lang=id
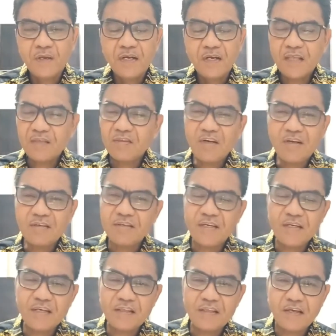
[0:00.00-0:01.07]
Dan tidak
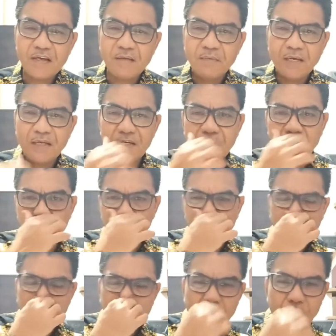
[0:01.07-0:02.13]
sedikit ada banyak
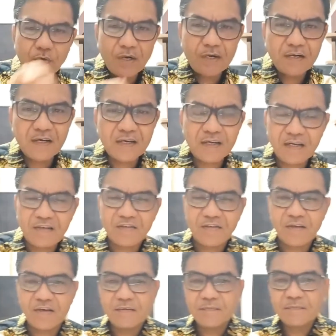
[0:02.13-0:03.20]
keluarga-keluarga
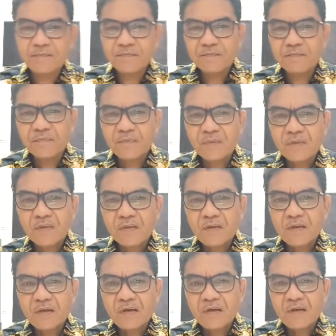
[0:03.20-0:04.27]
Kristen
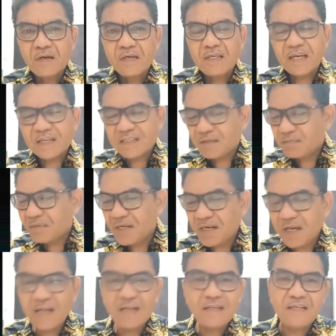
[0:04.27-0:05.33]
yang
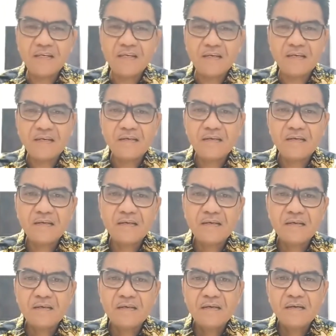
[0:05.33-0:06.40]
sebenarnya
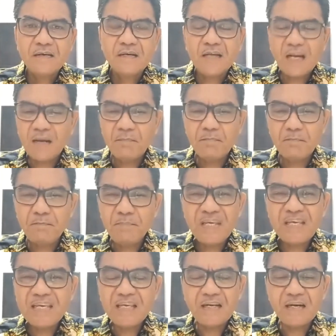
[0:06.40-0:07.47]
dalam
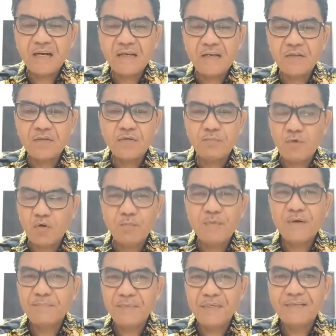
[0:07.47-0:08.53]
pikiran itu mau
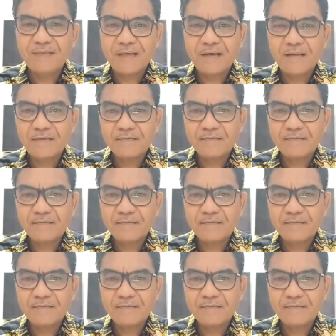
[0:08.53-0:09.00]
berpisah.